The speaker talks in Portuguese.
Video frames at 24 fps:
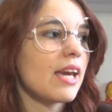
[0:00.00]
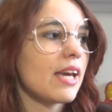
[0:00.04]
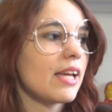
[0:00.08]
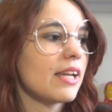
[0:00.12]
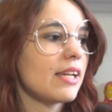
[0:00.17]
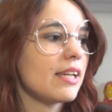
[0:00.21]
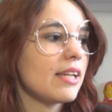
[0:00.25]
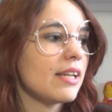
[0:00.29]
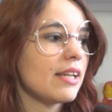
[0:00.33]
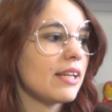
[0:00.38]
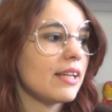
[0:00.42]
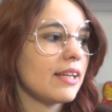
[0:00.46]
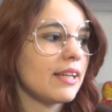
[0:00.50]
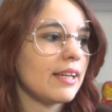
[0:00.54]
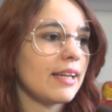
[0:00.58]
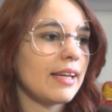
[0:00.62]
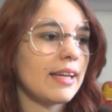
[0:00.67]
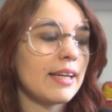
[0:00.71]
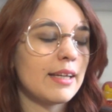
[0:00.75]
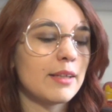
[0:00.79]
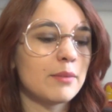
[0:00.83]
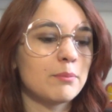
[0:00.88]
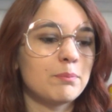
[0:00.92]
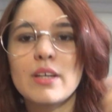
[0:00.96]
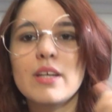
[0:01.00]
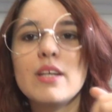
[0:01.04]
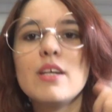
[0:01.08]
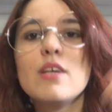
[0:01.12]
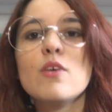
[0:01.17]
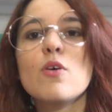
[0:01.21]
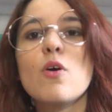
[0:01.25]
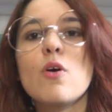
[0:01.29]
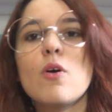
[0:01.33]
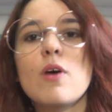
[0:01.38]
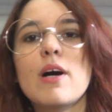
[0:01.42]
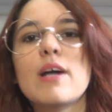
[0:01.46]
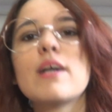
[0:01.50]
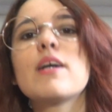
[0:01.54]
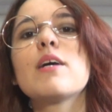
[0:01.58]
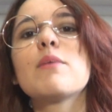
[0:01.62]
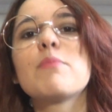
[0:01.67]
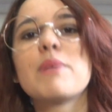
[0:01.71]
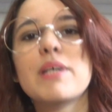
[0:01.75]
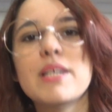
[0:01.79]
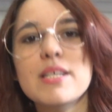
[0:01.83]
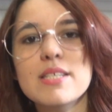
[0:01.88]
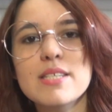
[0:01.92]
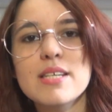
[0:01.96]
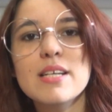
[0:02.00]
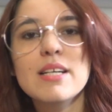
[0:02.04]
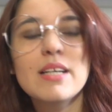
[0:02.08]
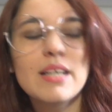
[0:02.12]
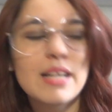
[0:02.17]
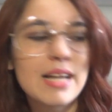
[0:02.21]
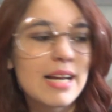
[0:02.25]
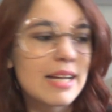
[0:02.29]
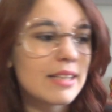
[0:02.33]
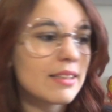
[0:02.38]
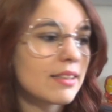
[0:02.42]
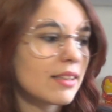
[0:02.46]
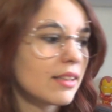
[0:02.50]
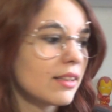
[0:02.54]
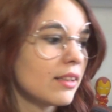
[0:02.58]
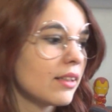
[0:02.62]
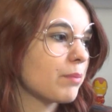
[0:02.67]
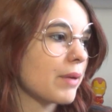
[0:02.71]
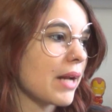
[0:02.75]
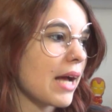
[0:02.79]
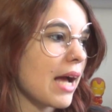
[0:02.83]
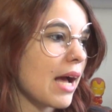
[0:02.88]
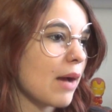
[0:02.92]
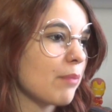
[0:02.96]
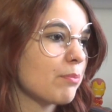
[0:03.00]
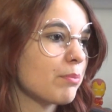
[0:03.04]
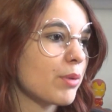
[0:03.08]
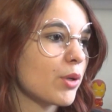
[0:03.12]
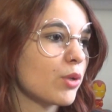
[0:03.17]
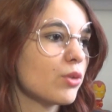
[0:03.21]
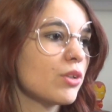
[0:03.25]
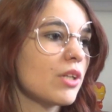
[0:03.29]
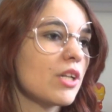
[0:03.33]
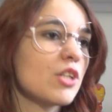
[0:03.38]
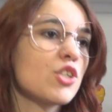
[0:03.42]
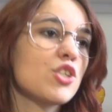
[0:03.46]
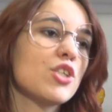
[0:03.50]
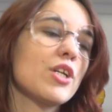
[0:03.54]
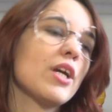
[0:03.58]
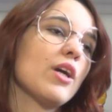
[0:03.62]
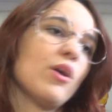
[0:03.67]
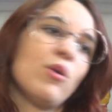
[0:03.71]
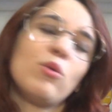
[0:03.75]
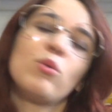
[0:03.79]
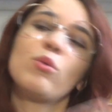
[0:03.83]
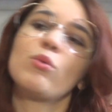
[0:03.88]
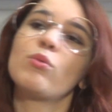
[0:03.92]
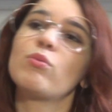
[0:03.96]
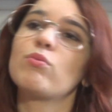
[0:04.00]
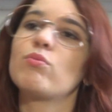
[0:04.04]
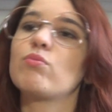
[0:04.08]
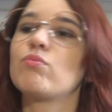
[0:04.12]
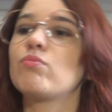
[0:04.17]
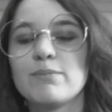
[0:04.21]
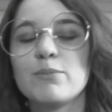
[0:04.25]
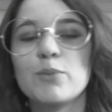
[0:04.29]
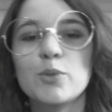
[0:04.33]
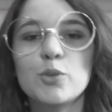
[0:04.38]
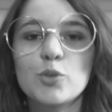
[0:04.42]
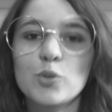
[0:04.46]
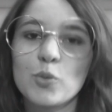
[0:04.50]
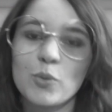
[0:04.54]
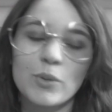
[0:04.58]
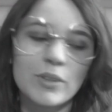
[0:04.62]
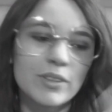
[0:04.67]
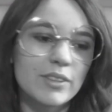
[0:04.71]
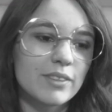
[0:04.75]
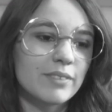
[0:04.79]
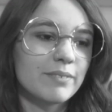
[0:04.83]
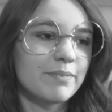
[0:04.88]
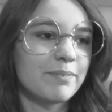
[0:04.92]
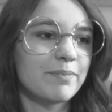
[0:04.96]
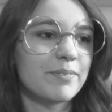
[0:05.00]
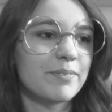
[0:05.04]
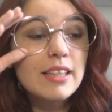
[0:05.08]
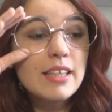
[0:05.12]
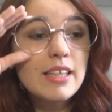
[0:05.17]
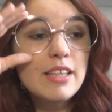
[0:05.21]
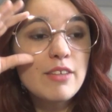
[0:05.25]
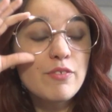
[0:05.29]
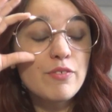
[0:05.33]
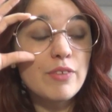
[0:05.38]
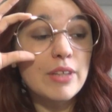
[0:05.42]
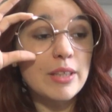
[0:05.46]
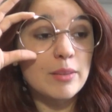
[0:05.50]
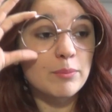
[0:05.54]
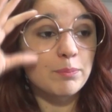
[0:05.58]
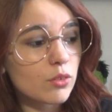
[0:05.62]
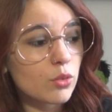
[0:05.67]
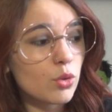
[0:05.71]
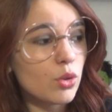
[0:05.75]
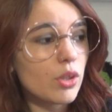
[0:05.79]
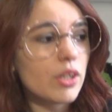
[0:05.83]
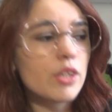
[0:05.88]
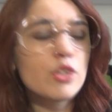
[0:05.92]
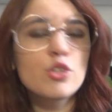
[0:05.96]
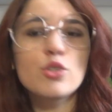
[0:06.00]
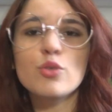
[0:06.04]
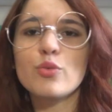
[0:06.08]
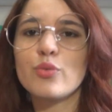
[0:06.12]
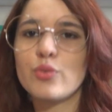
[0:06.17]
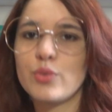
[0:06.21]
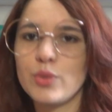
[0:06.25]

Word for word: ele criou a Câmara secreta para proteger um monte de coisa. Enfim, durante o